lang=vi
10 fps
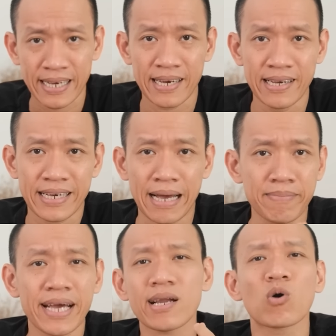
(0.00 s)
thì cảm
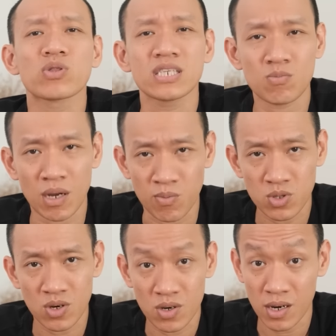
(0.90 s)
giác đầu tiên trong lòng của
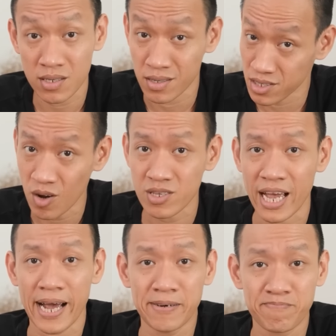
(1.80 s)
tôi đó là sự xót
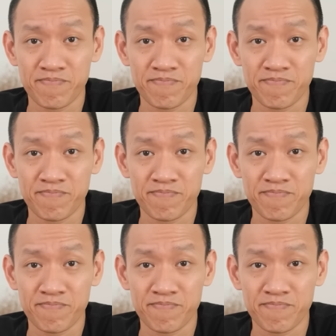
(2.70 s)
xa.